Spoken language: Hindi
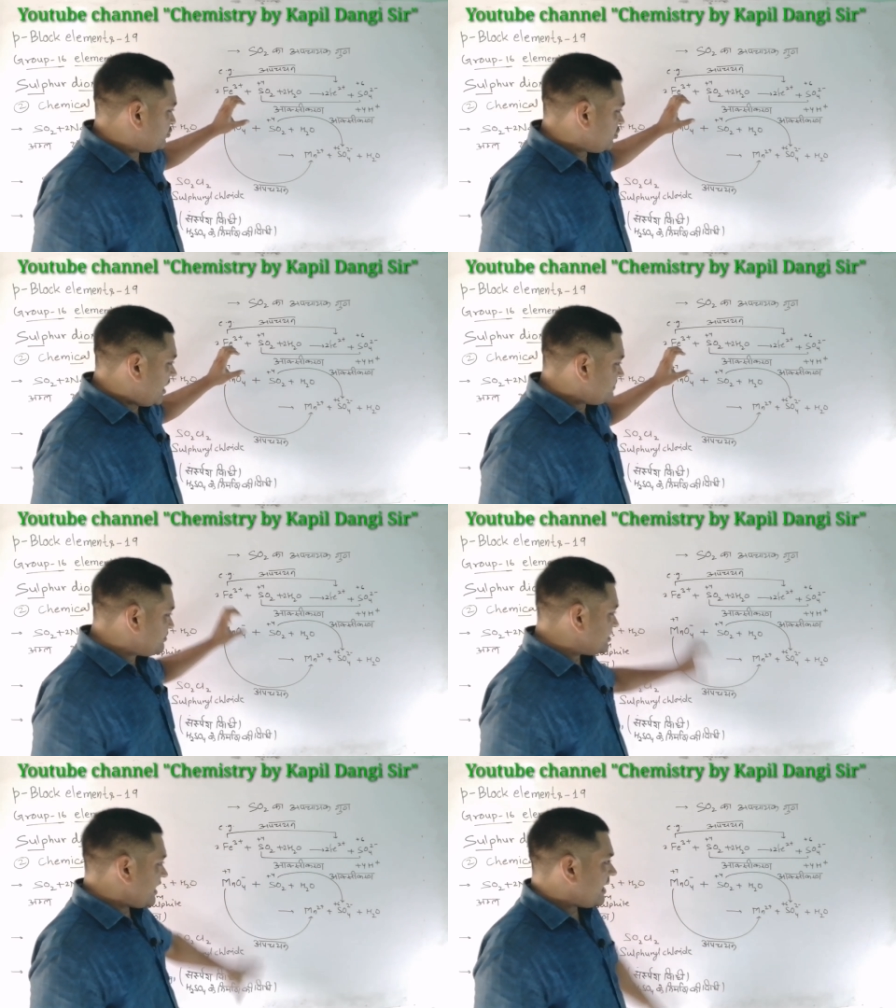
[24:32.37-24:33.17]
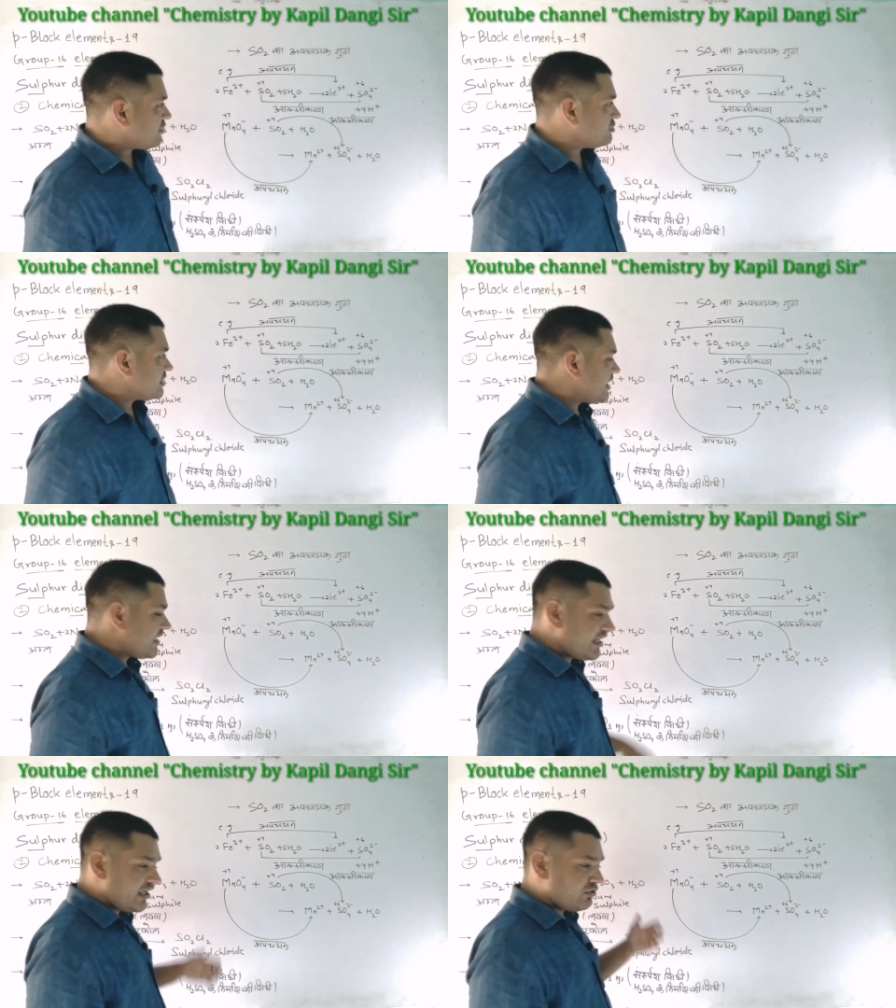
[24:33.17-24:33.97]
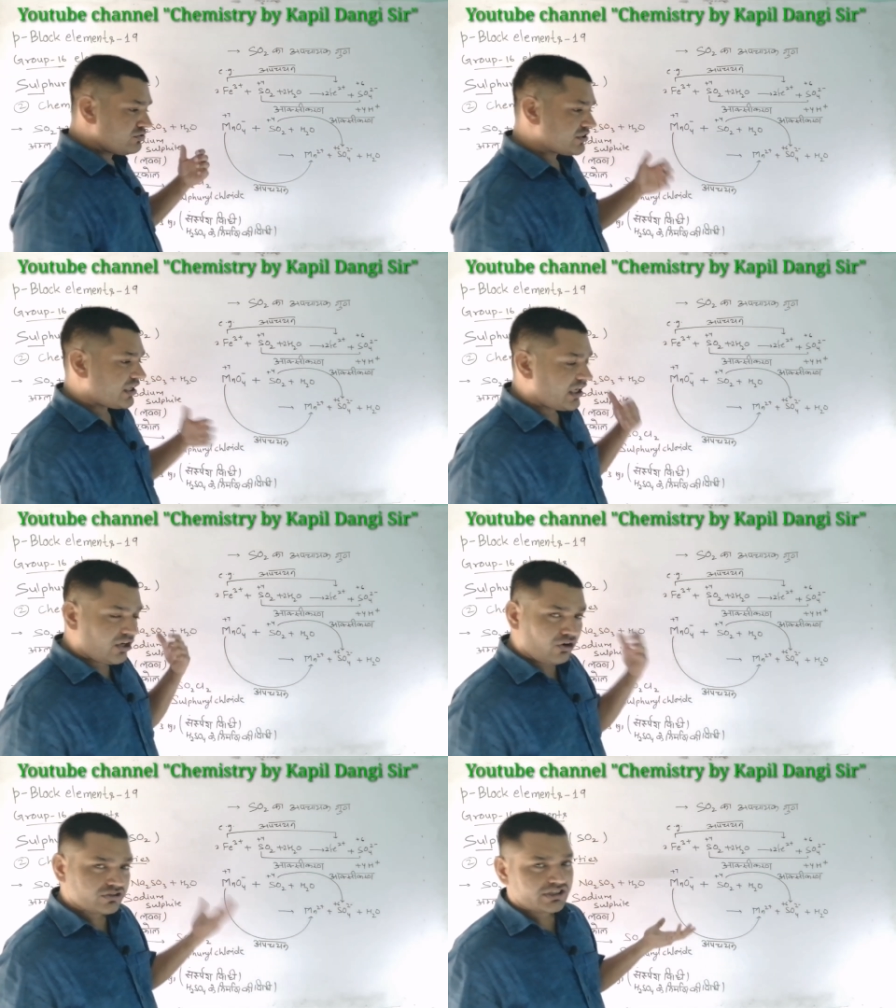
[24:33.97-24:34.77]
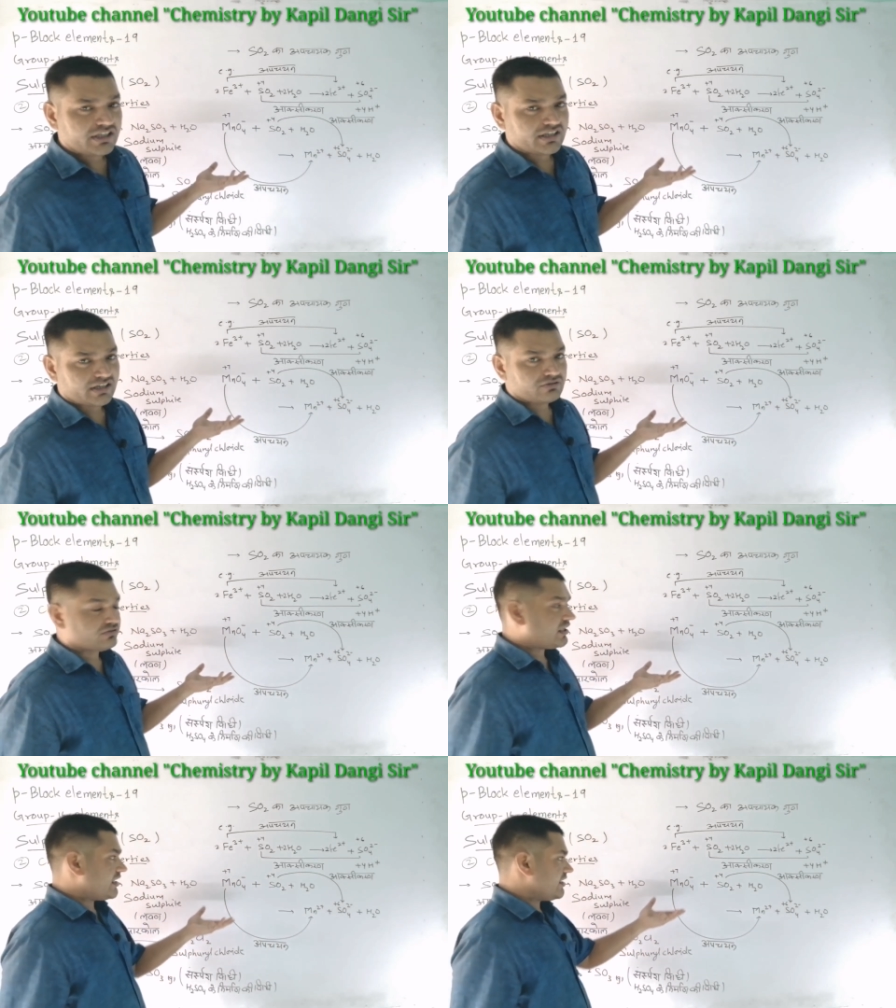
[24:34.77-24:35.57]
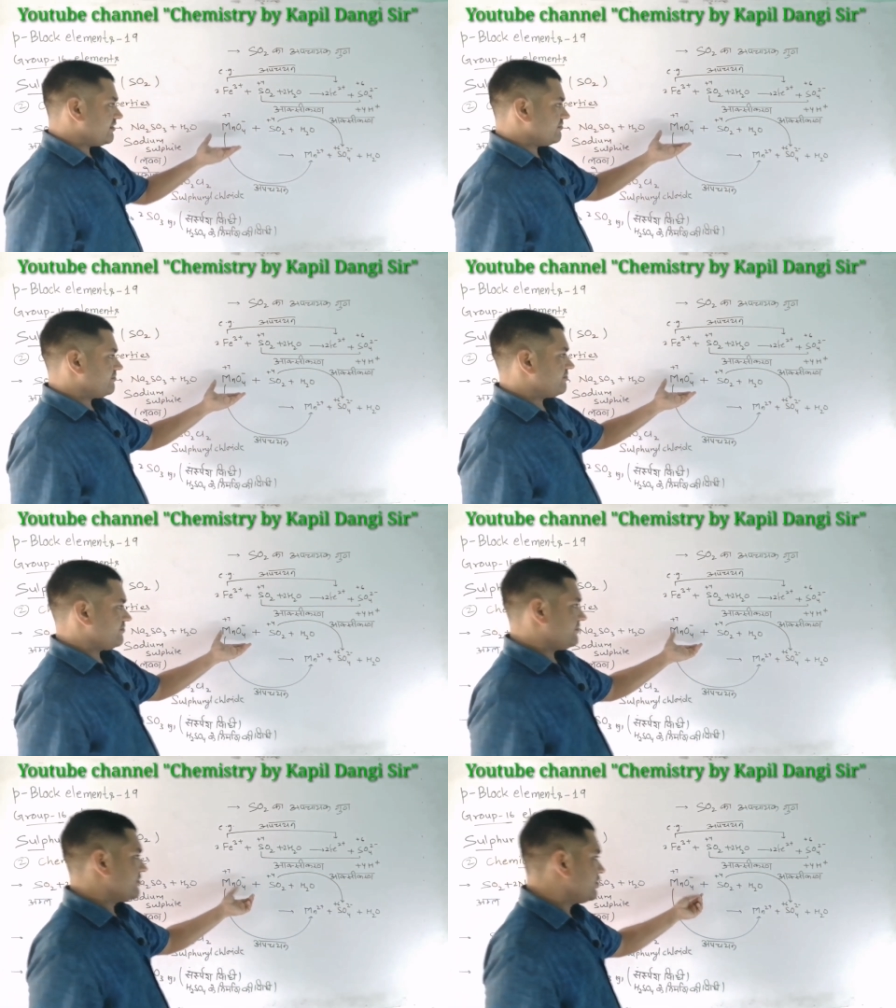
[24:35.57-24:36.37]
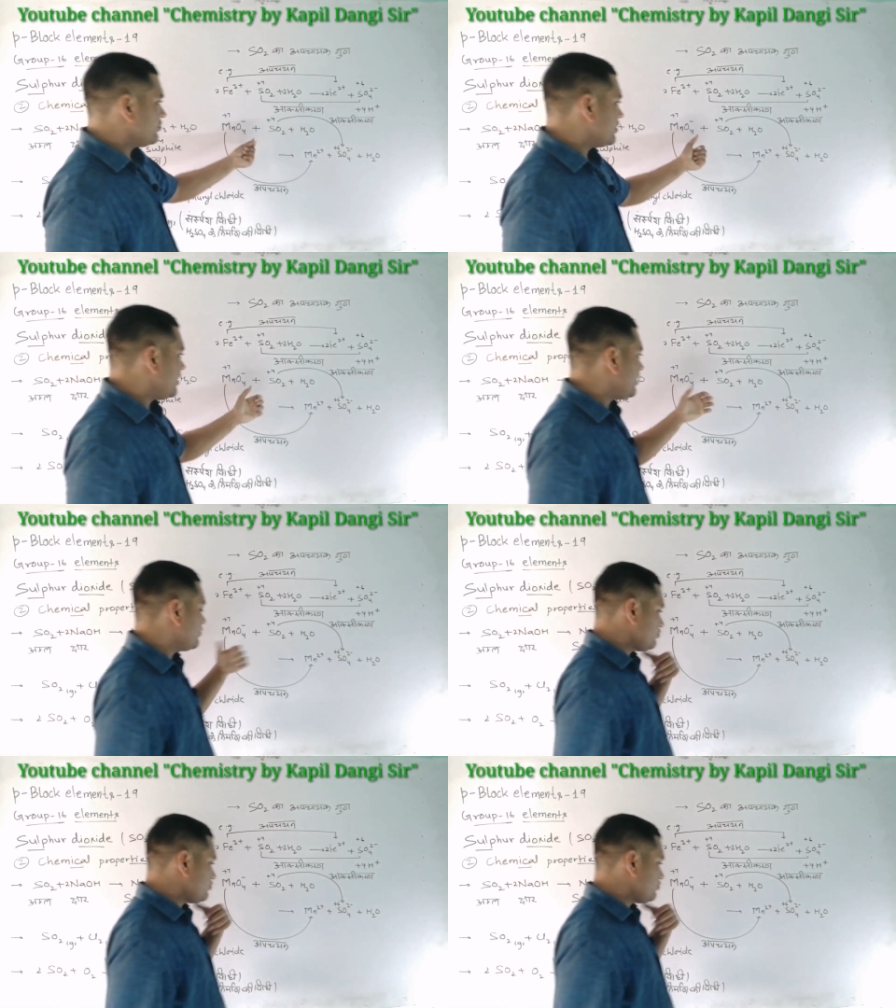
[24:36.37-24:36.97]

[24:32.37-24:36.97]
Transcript: जो अपचायक होता है उसका ऑक्सीकरण होता है क्योंकि